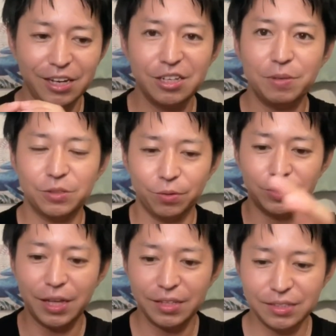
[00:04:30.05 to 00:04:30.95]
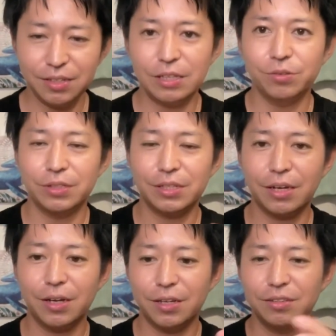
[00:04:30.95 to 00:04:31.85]
ある意味その男性性女性
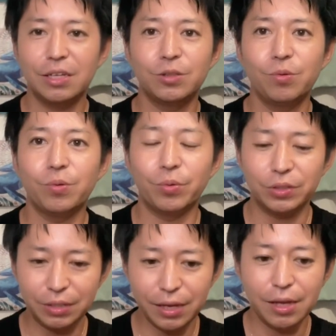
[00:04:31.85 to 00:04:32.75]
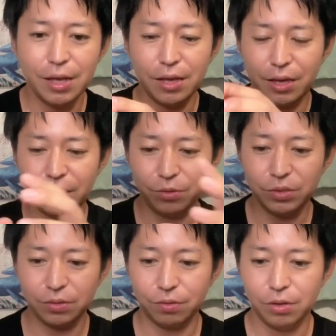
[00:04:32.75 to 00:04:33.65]
性完全統合して、えー、一
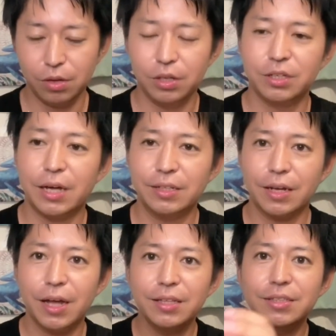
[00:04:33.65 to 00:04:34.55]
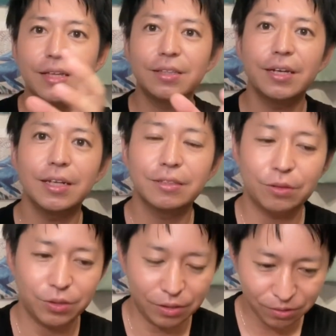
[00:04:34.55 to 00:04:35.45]
つの光で完全体だった
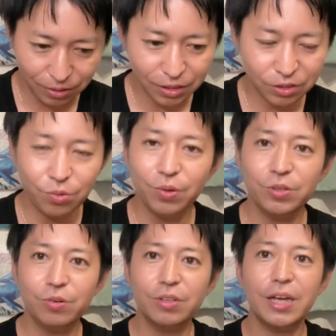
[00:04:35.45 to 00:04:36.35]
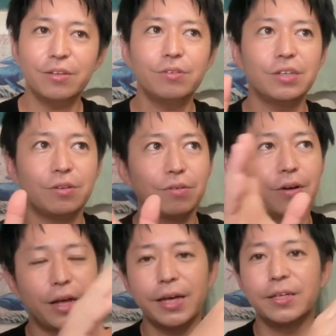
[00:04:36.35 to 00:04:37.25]
時ですよね。その状態の時
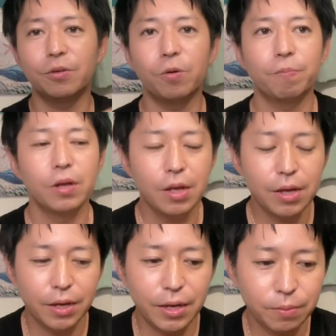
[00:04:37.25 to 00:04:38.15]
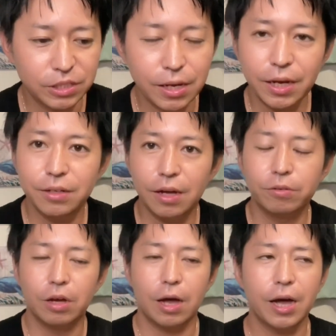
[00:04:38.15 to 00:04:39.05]
の愛の、えー、つながり
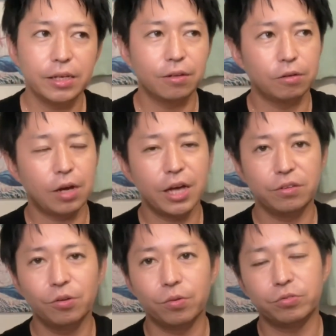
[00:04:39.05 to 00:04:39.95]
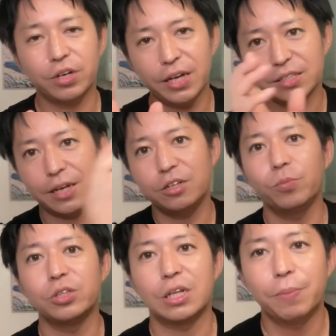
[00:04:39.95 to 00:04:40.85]
あ愛、愛の深いつながりを
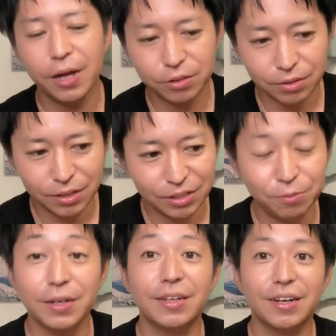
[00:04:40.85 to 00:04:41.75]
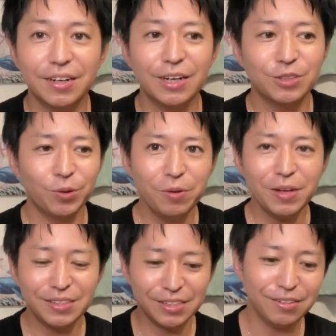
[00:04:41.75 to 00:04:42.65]
持っていたパートナーっていうわけだから、それ
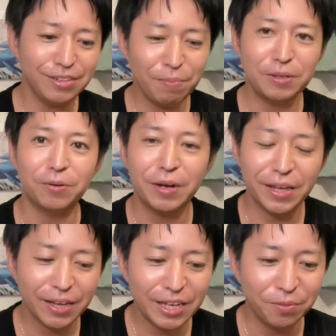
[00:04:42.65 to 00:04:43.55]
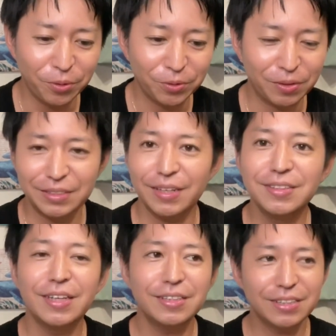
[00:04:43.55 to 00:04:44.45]
は地球レベルの恋愛のものとは全
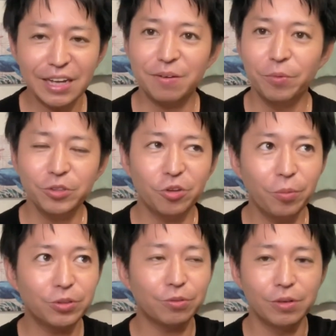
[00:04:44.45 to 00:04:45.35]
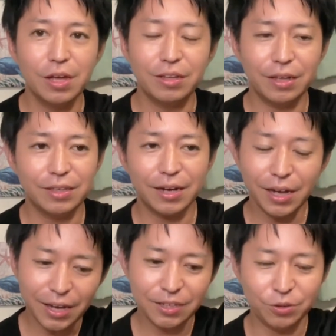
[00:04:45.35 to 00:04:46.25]
然違う、もっともっと、え
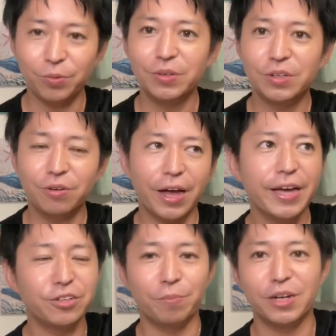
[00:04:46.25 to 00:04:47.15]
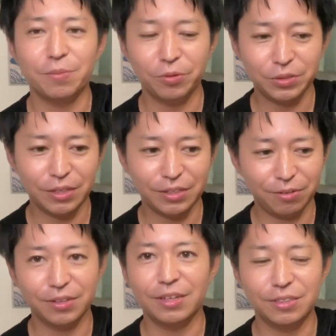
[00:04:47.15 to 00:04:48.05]
高い領域の愛の学びをしていた
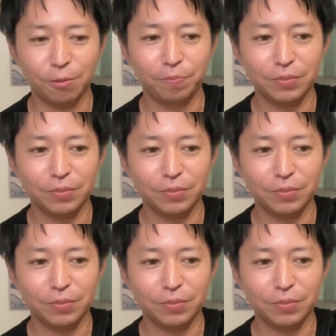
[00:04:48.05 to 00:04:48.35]
わけですよ。